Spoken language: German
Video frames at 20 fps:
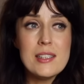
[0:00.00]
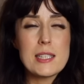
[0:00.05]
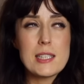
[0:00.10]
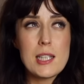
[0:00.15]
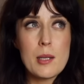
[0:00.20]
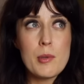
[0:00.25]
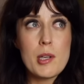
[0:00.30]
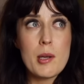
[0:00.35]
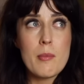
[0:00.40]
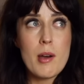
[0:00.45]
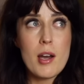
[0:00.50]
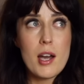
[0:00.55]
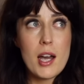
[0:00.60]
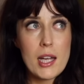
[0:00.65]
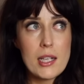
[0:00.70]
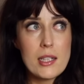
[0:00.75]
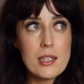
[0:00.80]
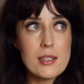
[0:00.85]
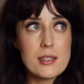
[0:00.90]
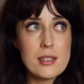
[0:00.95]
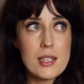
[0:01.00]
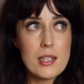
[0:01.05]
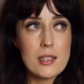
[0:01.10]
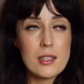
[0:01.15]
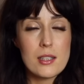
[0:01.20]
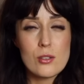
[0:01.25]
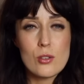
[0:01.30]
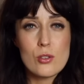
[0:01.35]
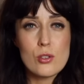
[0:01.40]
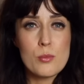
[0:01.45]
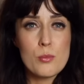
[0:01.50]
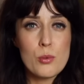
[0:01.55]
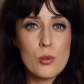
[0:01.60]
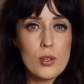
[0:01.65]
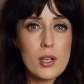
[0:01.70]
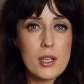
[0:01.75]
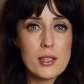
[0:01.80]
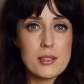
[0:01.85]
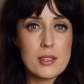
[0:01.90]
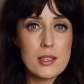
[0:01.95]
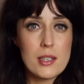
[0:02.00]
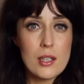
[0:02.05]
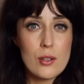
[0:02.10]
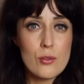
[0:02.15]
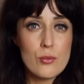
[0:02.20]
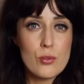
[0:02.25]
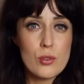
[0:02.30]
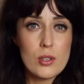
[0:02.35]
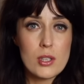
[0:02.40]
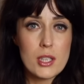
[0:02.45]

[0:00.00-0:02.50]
Es gibt aber auch andere Sachen, die so zum Prokrastinieren führen.